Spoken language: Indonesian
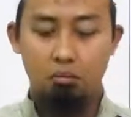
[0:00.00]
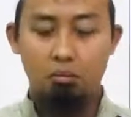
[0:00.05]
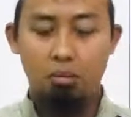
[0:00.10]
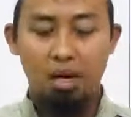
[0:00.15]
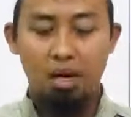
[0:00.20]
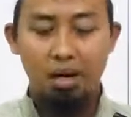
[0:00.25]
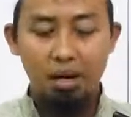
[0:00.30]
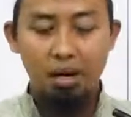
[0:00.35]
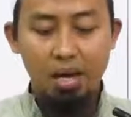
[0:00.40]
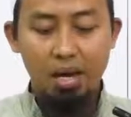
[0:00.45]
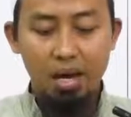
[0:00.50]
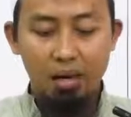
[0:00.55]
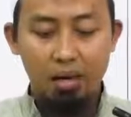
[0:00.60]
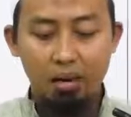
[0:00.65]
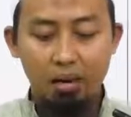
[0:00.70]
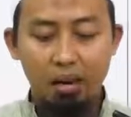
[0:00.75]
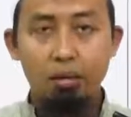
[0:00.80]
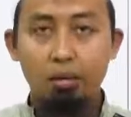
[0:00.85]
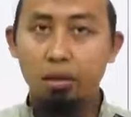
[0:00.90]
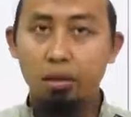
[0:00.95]

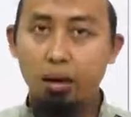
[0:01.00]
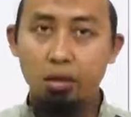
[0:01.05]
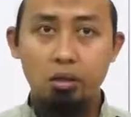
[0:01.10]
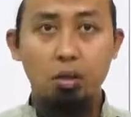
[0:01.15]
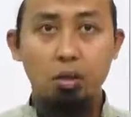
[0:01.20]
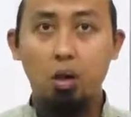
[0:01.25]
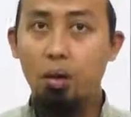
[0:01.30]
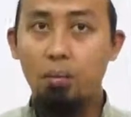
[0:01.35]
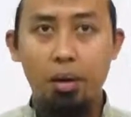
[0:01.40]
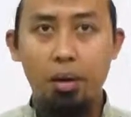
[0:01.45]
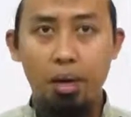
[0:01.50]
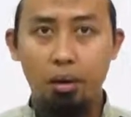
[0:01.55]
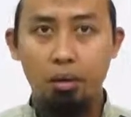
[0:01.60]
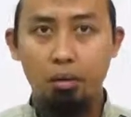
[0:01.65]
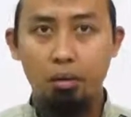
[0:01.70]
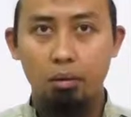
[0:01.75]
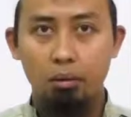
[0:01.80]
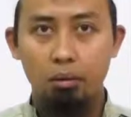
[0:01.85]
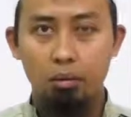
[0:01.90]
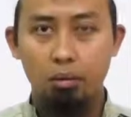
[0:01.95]
merenggangkan asabi
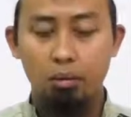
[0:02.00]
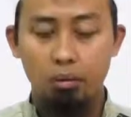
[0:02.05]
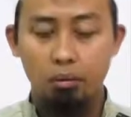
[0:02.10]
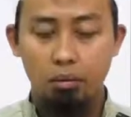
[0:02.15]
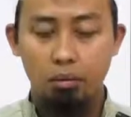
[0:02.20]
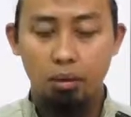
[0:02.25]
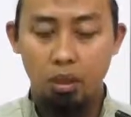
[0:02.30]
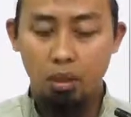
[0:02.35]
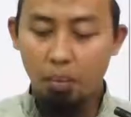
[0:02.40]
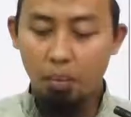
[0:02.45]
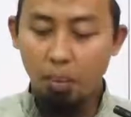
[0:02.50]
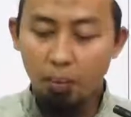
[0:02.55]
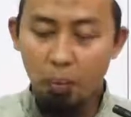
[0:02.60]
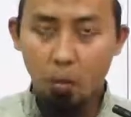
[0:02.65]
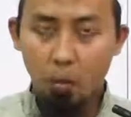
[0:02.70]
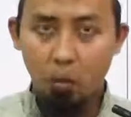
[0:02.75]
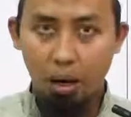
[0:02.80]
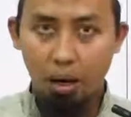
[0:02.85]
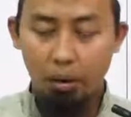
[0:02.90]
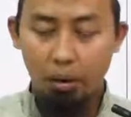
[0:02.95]
jadi
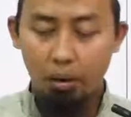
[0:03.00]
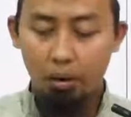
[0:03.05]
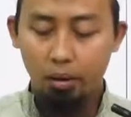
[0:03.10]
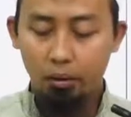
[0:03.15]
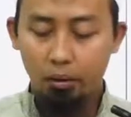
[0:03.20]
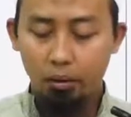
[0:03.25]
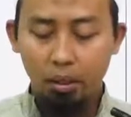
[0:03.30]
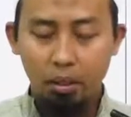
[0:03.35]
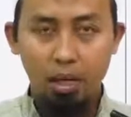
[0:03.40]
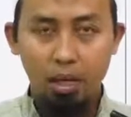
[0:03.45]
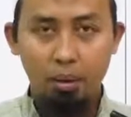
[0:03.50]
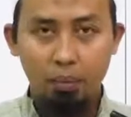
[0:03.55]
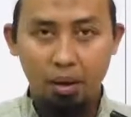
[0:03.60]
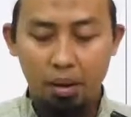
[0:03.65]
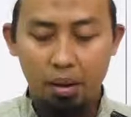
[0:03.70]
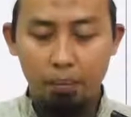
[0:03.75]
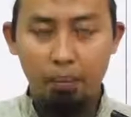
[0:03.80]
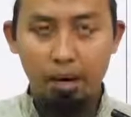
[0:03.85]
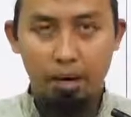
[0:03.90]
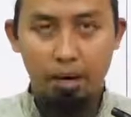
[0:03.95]
membuka tidak
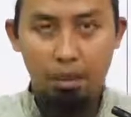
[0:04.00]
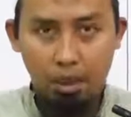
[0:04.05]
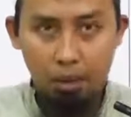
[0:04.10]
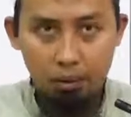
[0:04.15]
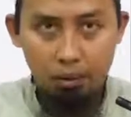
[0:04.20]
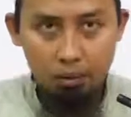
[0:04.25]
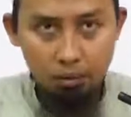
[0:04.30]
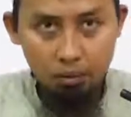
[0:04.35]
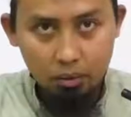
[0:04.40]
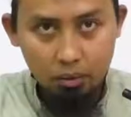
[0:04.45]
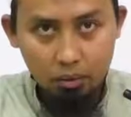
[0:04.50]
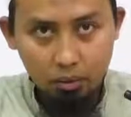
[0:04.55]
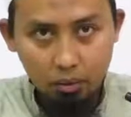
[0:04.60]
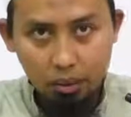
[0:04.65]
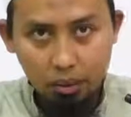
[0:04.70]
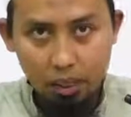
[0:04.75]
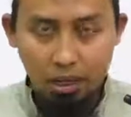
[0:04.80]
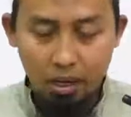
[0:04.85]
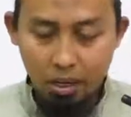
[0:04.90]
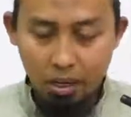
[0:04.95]
menempelkan
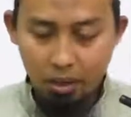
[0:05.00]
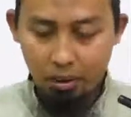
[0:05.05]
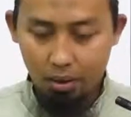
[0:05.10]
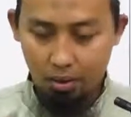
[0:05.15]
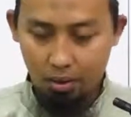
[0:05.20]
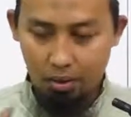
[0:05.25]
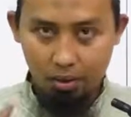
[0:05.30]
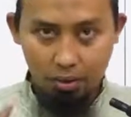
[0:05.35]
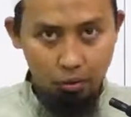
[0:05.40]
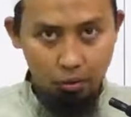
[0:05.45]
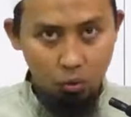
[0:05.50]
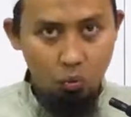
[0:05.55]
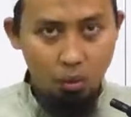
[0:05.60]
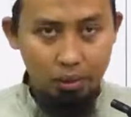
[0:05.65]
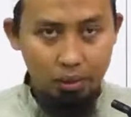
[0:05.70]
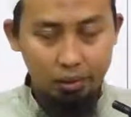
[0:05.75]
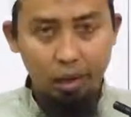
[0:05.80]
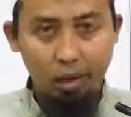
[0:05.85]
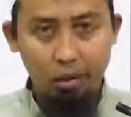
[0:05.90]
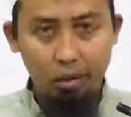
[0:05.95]
karena dua
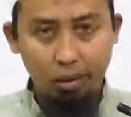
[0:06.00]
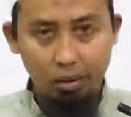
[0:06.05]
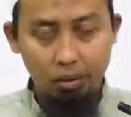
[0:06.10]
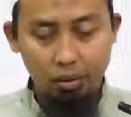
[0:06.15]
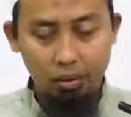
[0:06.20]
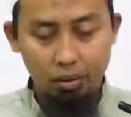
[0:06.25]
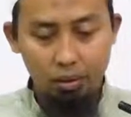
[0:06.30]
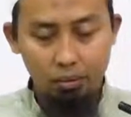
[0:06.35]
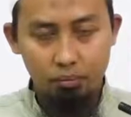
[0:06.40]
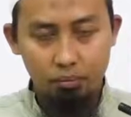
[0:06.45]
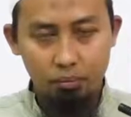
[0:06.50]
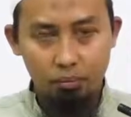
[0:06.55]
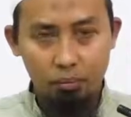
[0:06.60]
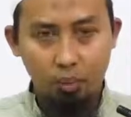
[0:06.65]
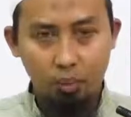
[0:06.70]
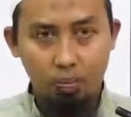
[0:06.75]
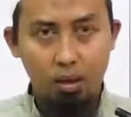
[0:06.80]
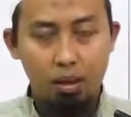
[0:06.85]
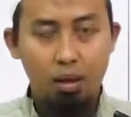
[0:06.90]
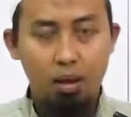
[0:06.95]
tangan ini
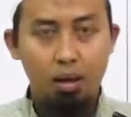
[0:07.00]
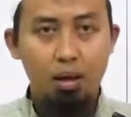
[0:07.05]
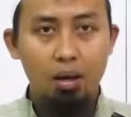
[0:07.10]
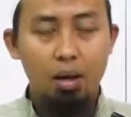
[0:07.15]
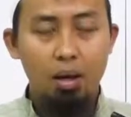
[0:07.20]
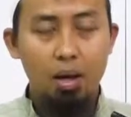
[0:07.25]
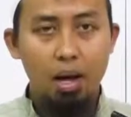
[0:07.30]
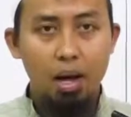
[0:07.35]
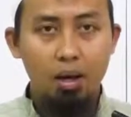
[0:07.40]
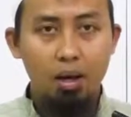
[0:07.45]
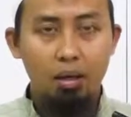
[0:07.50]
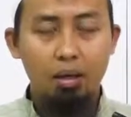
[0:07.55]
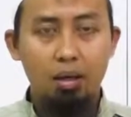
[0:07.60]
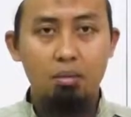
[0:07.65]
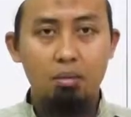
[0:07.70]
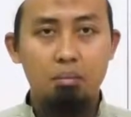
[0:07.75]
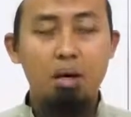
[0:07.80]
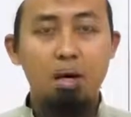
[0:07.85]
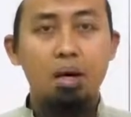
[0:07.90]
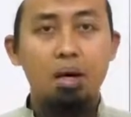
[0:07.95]
ya
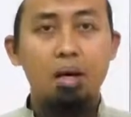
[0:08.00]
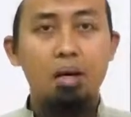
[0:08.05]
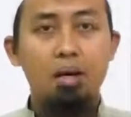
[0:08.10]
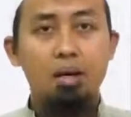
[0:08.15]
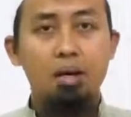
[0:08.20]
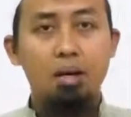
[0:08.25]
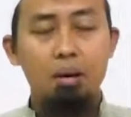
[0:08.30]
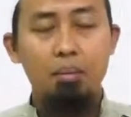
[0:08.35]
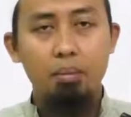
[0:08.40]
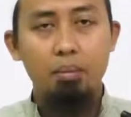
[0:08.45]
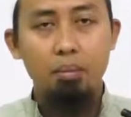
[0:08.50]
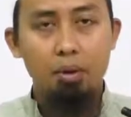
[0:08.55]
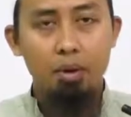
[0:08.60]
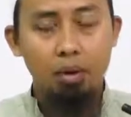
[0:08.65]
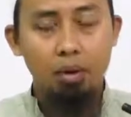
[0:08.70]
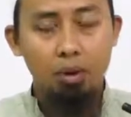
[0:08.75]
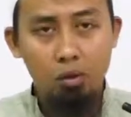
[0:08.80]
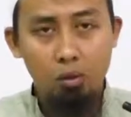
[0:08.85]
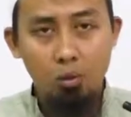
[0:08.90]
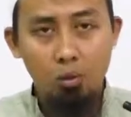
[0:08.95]
akan
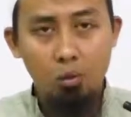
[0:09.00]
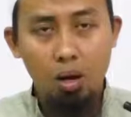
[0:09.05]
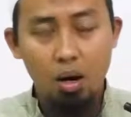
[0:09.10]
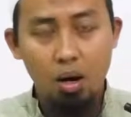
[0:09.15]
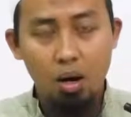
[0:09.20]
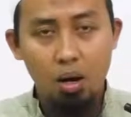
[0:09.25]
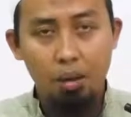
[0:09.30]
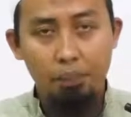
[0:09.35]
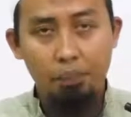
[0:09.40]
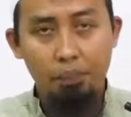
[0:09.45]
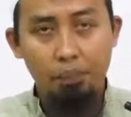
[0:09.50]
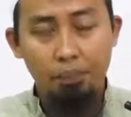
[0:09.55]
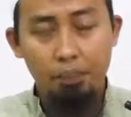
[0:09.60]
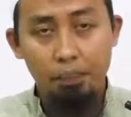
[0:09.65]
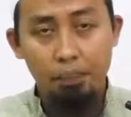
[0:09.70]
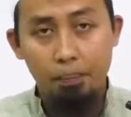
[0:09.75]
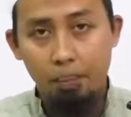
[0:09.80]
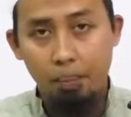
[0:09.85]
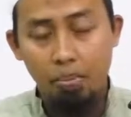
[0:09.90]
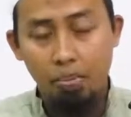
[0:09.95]
menggenggam kedua
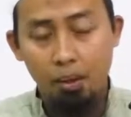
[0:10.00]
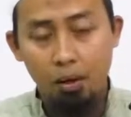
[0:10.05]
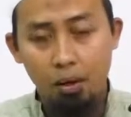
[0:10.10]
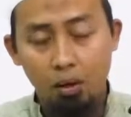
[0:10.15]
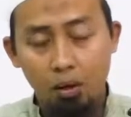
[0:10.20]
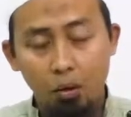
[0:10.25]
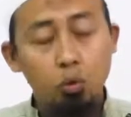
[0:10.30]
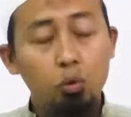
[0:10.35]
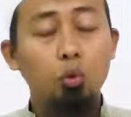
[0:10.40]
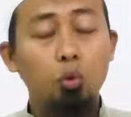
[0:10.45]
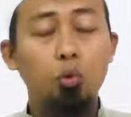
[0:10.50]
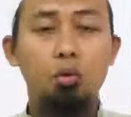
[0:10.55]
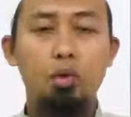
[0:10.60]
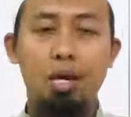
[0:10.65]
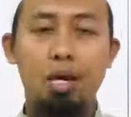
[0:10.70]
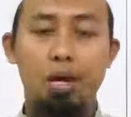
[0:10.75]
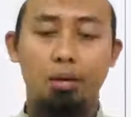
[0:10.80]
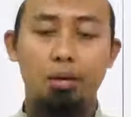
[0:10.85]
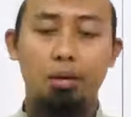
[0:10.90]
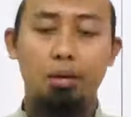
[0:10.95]
e,
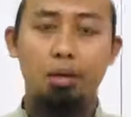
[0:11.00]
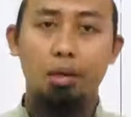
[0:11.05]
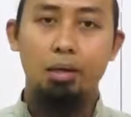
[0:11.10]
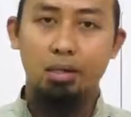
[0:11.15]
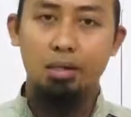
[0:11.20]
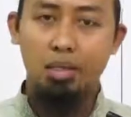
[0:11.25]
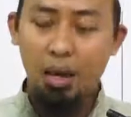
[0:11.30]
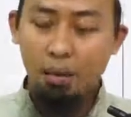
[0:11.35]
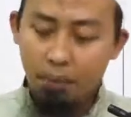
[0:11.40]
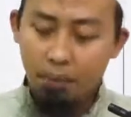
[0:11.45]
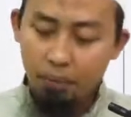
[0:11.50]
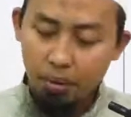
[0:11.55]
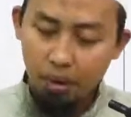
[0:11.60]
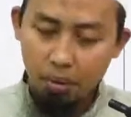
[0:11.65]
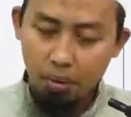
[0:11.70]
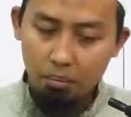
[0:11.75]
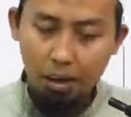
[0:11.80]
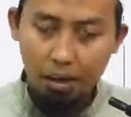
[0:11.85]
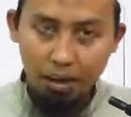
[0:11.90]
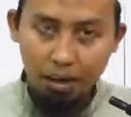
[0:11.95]
lututnya sambil
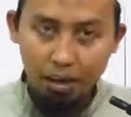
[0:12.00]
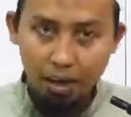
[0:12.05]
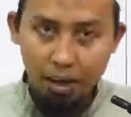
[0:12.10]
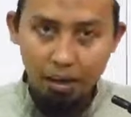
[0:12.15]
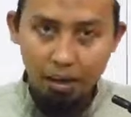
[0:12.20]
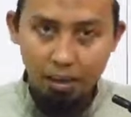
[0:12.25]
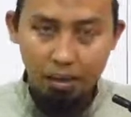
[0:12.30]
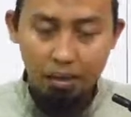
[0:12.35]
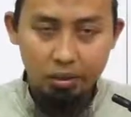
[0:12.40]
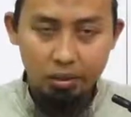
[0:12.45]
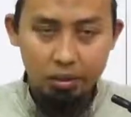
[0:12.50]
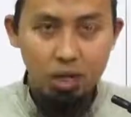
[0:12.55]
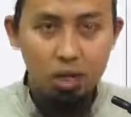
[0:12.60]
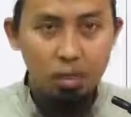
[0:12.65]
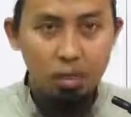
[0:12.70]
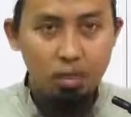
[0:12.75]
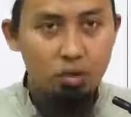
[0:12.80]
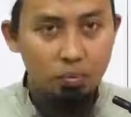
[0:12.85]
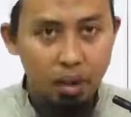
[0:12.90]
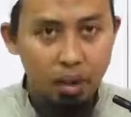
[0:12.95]
merenggangkan
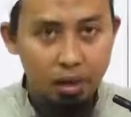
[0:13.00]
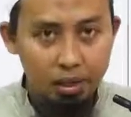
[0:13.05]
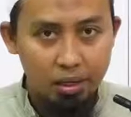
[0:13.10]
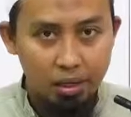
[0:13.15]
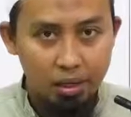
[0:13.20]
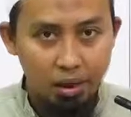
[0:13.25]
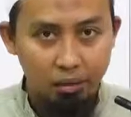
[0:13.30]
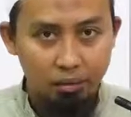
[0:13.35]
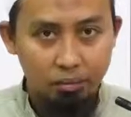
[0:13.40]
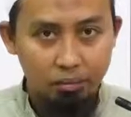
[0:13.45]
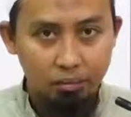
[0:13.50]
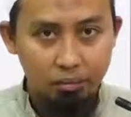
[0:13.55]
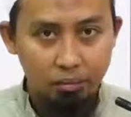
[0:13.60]
jari jemarinya